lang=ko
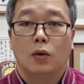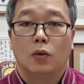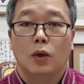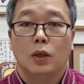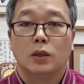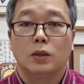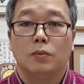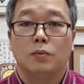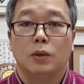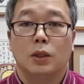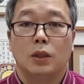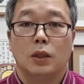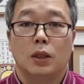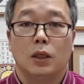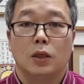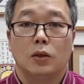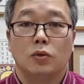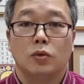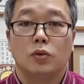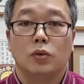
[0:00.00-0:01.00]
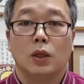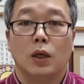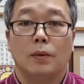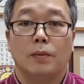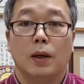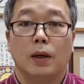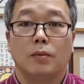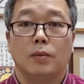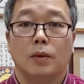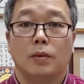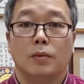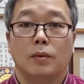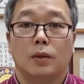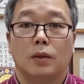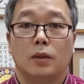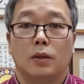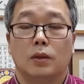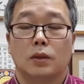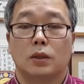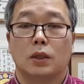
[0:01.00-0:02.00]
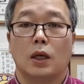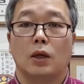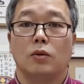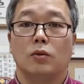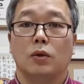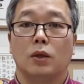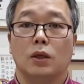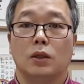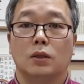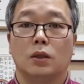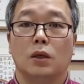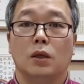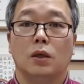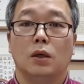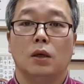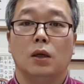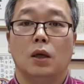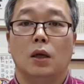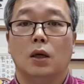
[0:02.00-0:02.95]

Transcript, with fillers: 회전변이 추나 방법을 사용해서